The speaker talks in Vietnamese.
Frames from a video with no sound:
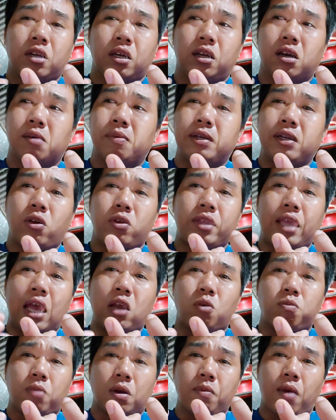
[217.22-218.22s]
thường bị nói cháy
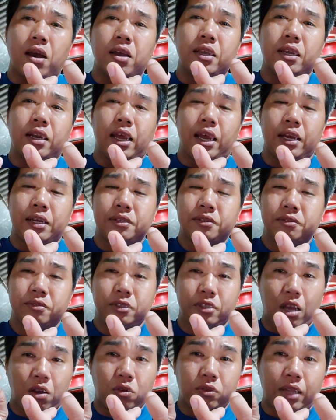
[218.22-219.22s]
cục bự bự gì nè
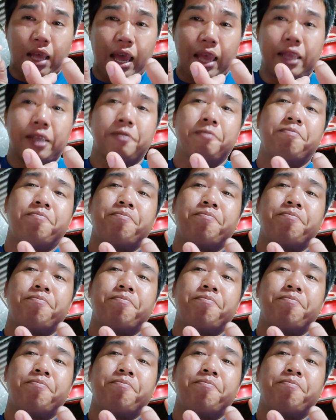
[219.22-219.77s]
cỡ ngón tài